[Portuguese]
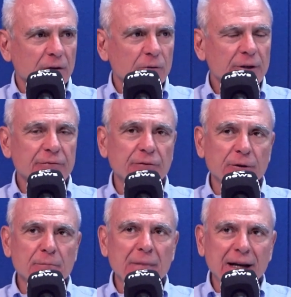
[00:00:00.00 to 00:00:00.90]
O que
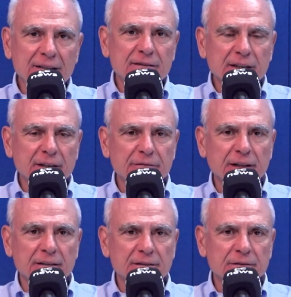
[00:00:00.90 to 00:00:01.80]
foi mais
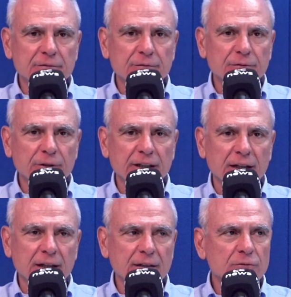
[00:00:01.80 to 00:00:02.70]
significativo foi
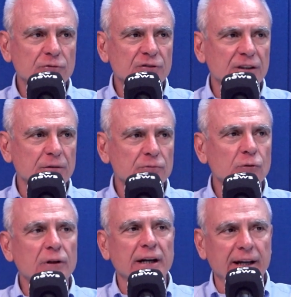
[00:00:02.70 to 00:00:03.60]
a redução do
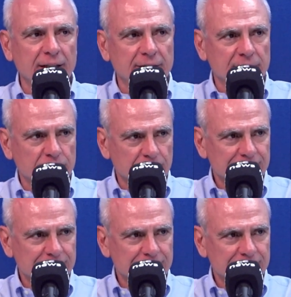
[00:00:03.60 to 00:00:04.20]
crédito.